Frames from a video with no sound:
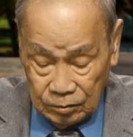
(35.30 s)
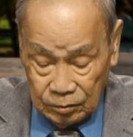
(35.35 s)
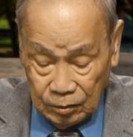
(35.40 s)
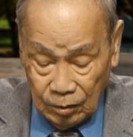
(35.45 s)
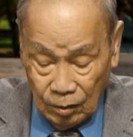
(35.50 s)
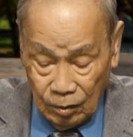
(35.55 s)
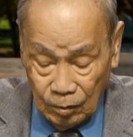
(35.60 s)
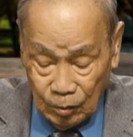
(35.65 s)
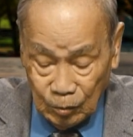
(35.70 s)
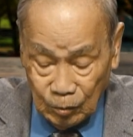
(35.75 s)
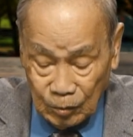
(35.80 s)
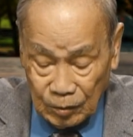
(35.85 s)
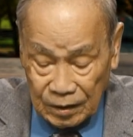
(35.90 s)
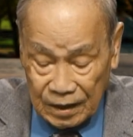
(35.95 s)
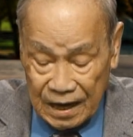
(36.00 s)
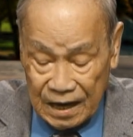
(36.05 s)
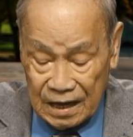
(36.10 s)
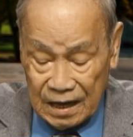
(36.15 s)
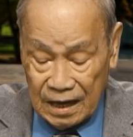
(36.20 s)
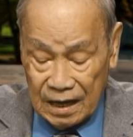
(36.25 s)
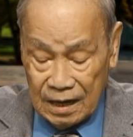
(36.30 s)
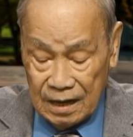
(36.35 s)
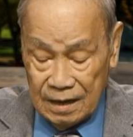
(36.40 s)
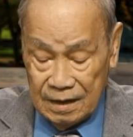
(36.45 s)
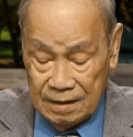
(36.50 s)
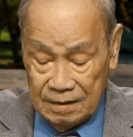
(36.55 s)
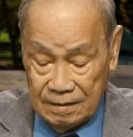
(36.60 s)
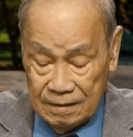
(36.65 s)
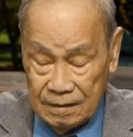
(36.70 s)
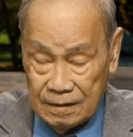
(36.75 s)
cho Ukraine,
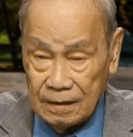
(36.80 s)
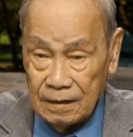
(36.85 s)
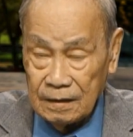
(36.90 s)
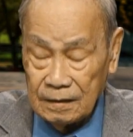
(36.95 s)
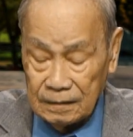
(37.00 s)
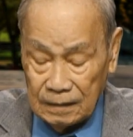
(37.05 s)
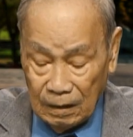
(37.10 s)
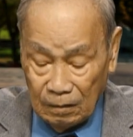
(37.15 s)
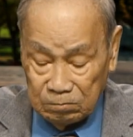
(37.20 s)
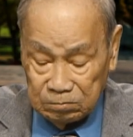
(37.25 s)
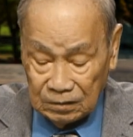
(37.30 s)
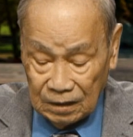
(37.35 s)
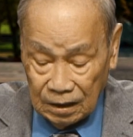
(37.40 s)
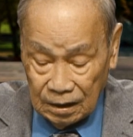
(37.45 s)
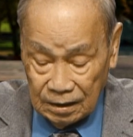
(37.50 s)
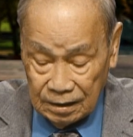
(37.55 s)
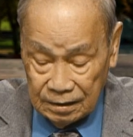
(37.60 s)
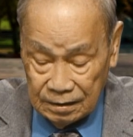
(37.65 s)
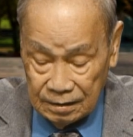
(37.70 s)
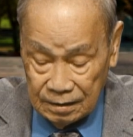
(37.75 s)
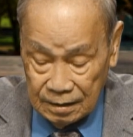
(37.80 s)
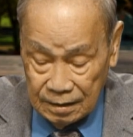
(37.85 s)
đồng thời